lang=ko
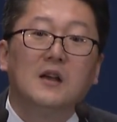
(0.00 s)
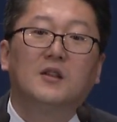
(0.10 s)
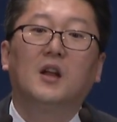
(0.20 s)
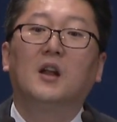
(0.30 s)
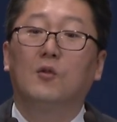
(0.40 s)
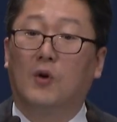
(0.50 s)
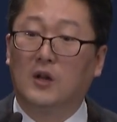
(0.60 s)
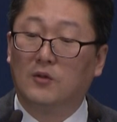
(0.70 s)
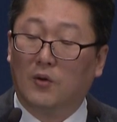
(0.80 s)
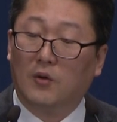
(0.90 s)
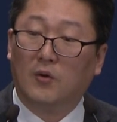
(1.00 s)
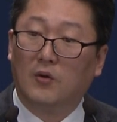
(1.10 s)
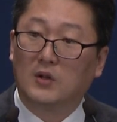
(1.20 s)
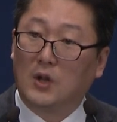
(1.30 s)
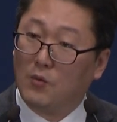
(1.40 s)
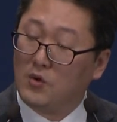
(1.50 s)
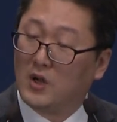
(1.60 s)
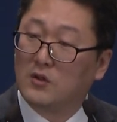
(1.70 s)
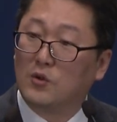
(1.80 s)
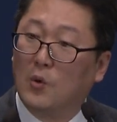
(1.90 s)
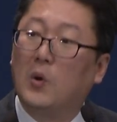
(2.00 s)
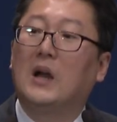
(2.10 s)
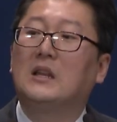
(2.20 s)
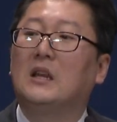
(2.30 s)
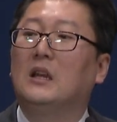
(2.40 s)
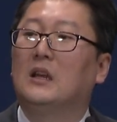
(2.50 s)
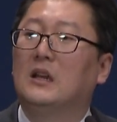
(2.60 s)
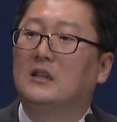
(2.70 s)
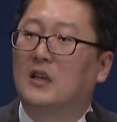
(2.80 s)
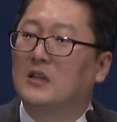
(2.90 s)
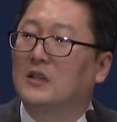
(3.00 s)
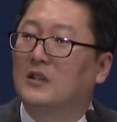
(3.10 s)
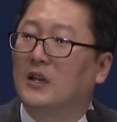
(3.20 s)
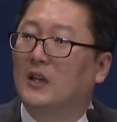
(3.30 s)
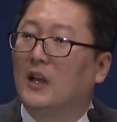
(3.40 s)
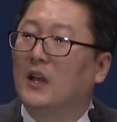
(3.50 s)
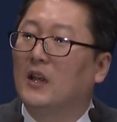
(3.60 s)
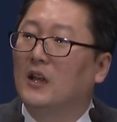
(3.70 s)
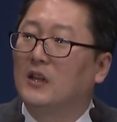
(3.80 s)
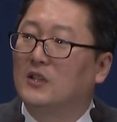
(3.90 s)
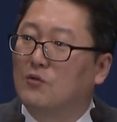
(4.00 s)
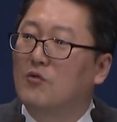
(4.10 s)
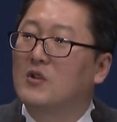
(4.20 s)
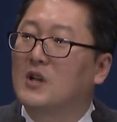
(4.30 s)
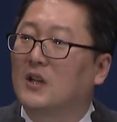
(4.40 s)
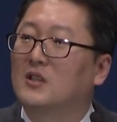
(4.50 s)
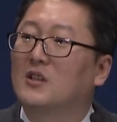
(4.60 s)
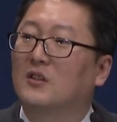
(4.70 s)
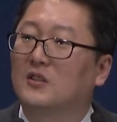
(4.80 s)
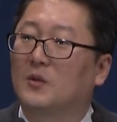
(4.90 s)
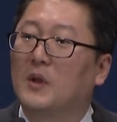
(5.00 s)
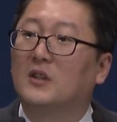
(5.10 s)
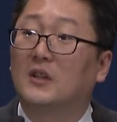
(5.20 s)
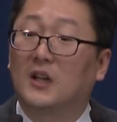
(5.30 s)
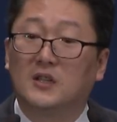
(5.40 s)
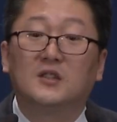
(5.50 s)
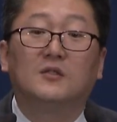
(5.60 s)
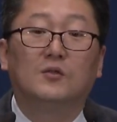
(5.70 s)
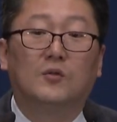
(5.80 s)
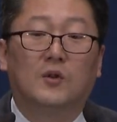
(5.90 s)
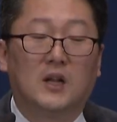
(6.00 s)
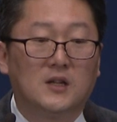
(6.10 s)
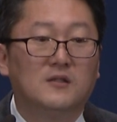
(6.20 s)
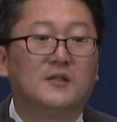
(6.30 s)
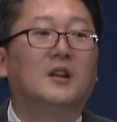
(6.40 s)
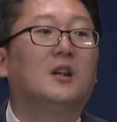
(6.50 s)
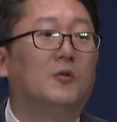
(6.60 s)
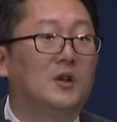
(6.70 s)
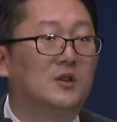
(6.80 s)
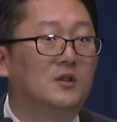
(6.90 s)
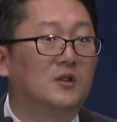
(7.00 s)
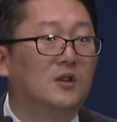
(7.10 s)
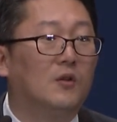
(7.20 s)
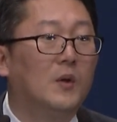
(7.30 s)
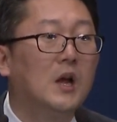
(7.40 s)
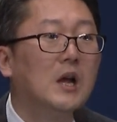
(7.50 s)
세례 요한도 그러니까 여기서 요한이 제자들에게 기도를 가르친 것처럼 했을 때 그 요한은 세례 요한이거든요.